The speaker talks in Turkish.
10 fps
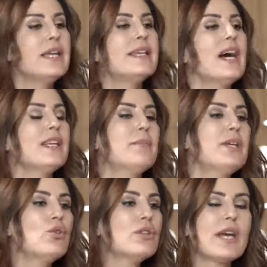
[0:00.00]
Yani bir
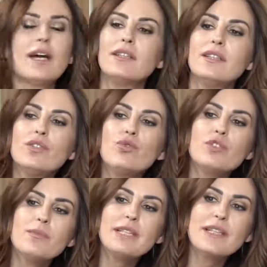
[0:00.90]
gün kendini
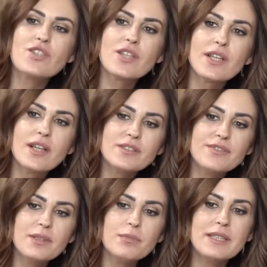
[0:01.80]
Nuri Bilge Ceylan
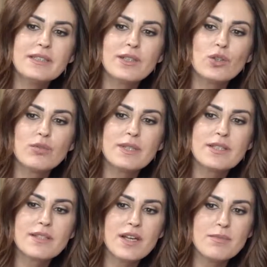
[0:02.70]
filmlerinde görmek
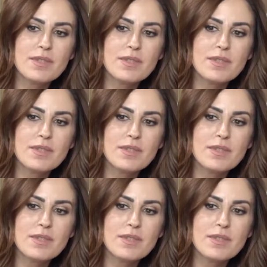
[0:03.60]
ister